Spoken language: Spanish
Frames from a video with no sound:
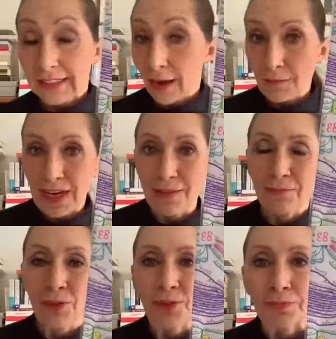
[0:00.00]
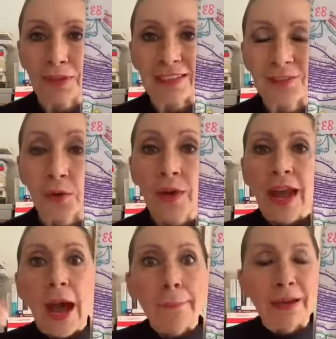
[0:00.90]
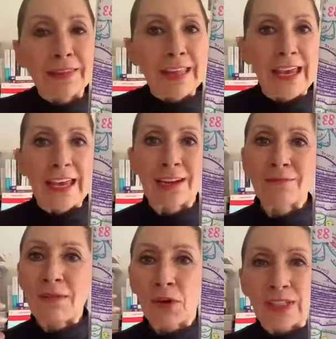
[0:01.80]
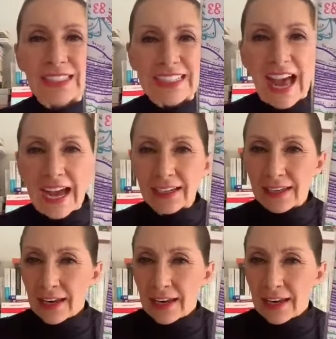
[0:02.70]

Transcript: y a mí, por supuesto, aprender, memorizar,